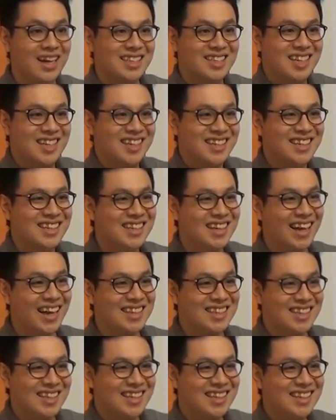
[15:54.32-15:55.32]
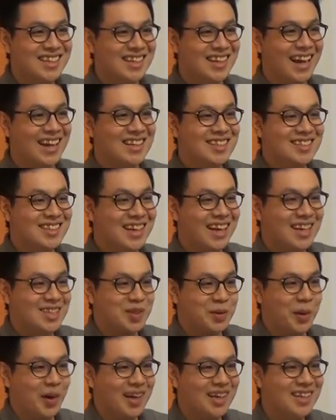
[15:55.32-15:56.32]
还是还是还是剩下
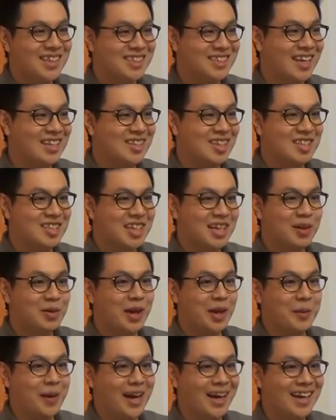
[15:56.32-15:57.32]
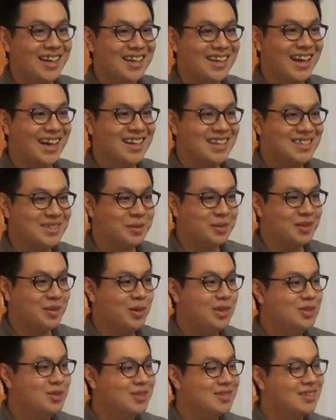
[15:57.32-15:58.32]
什么？剩下停车位吗？还是什么？
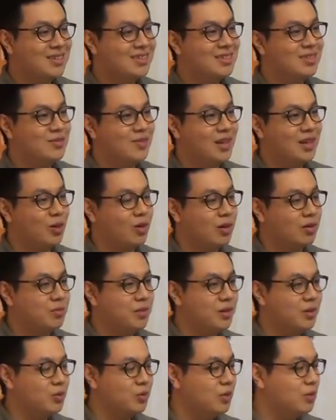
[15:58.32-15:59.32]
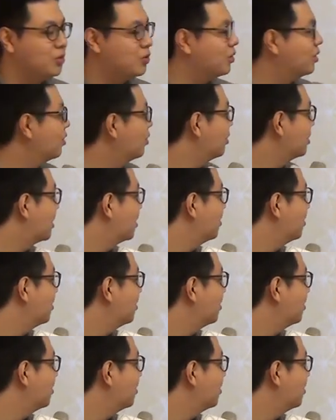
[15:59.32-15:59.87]
我就觉得这件事情非常的荒谬，所以我觉得我